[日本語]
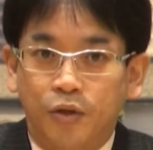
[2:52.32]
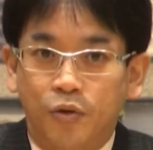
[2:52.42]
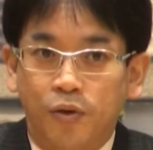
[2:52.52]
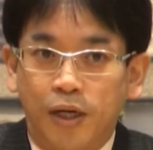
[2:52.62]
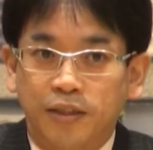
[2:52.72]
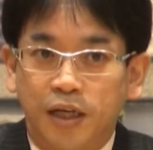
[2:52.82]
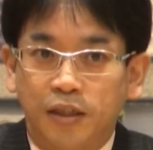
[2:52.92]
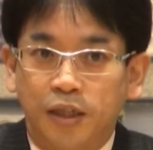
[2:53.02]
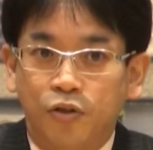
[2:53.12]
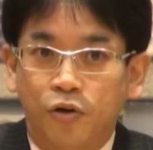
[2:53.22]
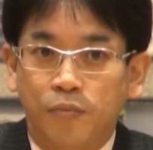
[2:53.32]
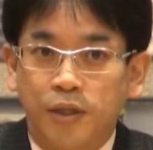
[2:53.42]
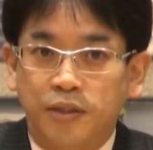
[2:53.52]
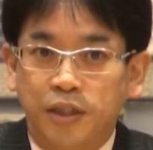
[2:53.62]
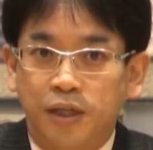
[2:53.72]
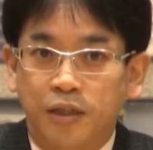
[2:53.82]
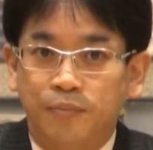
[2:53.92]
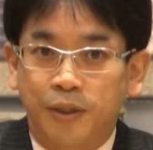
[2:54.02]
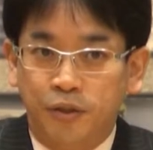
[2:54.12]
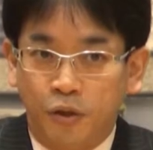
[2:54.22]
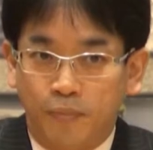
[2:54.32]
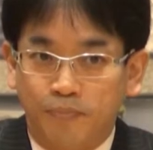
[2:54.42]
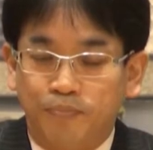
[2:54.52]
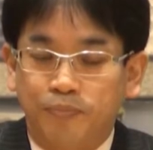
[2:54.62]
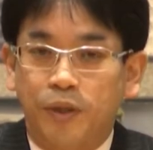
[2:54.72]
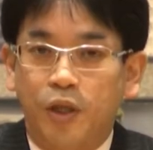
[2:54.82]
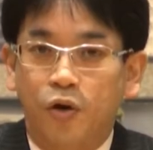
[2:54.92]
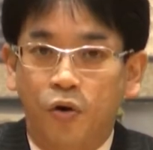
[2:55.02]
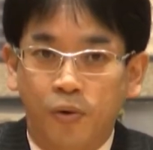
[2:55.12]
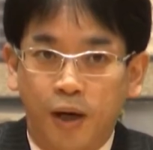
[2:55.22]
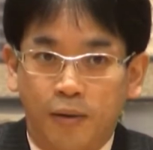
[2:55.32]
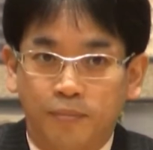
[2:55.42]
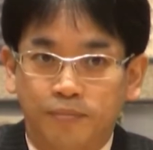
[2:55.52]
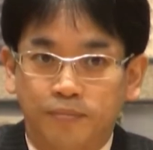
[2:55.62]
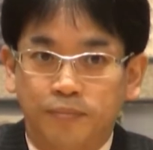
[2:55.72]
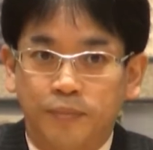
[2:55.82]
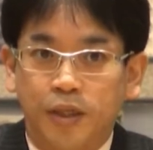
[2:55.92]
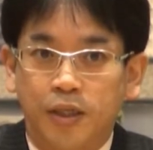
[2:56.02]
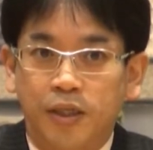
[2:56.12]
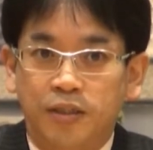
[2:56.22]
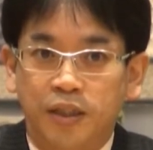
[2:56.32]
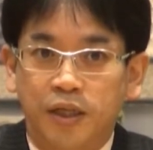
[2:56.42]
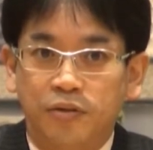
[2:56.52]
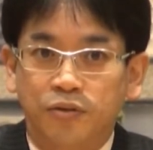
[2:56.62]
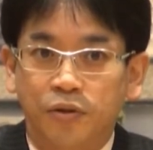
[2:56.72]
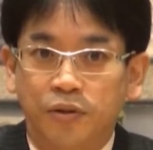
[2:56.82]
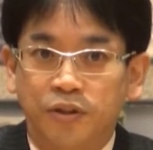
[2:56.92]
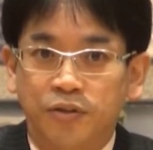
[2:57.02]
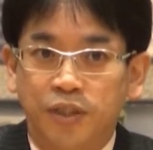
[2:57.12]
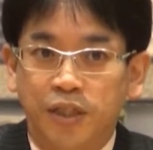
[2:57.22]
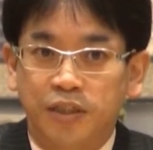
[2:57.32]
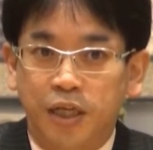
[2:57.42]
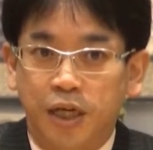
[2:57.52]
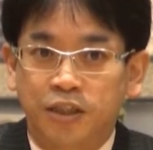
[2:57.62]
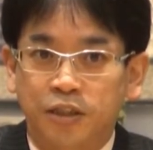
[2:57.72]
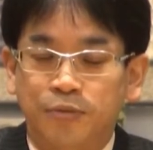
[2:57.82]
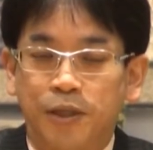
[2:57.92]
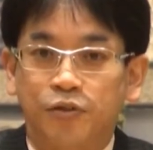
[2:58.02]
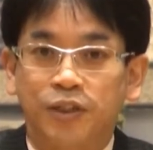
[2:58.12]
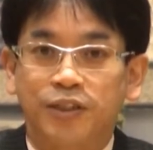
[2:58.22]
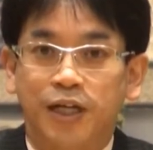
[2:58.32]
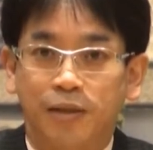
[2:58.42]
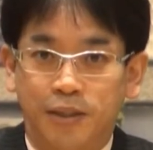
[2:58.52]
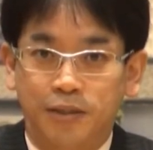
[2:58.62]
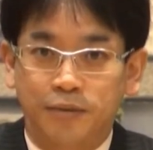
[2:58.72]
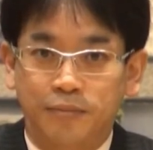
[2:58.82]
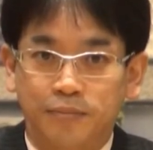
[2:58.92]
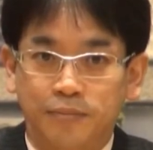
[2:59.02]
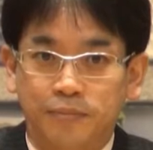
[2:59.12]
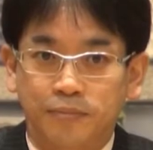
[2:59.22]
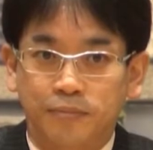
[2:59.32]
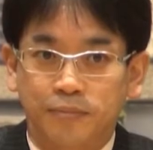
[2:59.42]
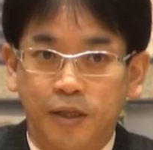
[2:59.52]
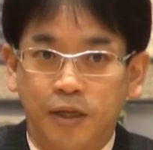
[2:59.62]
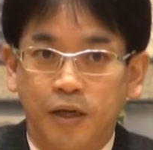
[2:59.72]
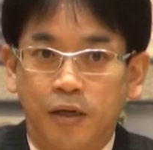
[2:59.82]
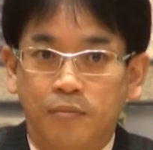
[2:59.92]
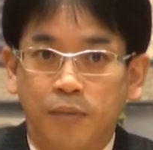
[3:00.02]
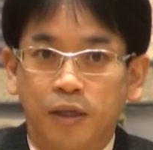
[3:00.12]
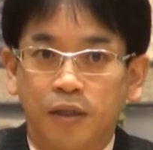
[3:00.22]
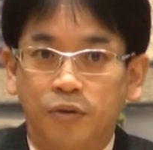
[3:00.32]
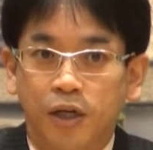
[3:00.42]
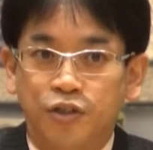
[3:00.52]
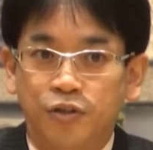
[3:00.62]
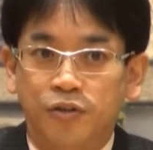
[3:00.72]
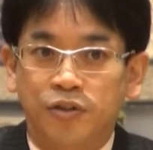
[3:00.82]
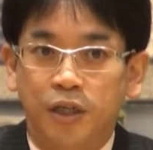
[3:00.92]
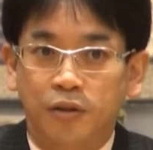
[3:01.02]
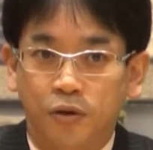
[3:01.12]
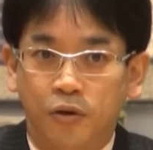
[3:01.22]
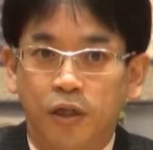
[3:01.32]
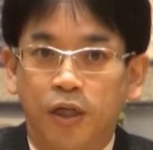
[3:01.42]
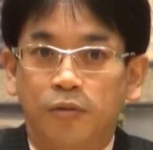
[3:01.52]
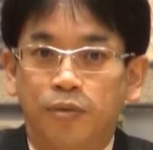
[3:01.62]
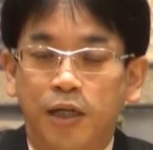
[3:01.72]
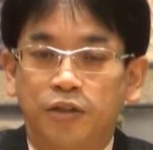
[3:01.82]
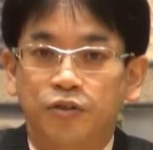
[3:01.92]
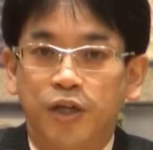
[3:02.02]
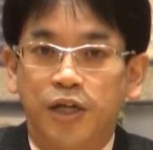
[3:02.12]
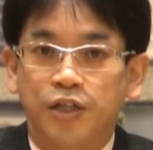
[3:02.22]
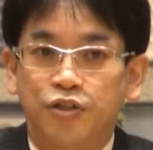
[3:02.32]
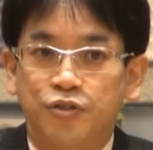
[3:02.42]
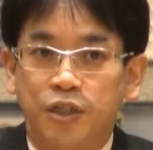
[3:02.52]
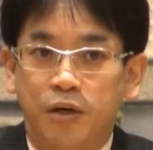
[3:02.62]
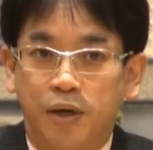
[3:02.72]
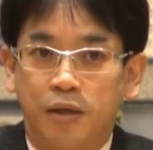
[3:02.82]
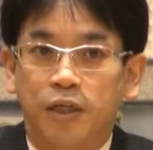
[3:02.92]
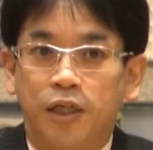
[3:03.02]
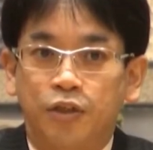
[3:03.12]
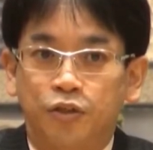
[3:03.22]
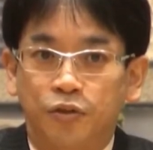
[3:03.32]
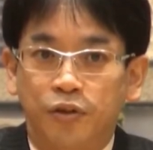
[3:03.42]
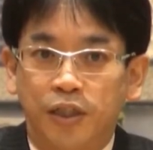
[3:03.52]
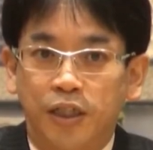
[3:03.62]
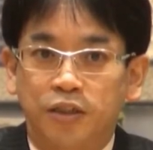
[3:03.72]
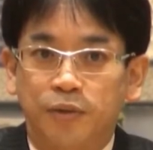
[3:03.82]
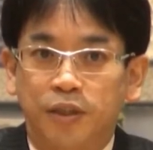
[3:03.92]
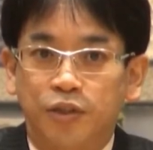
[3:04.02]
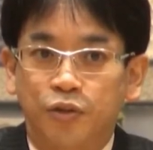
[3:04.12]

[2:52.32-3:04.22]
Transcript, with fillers: 公開された透明性のあるビッド、オファー、制約を優先してアセスメントに使います。マーケットが終了した後、プラッツの編集者はその日に集めた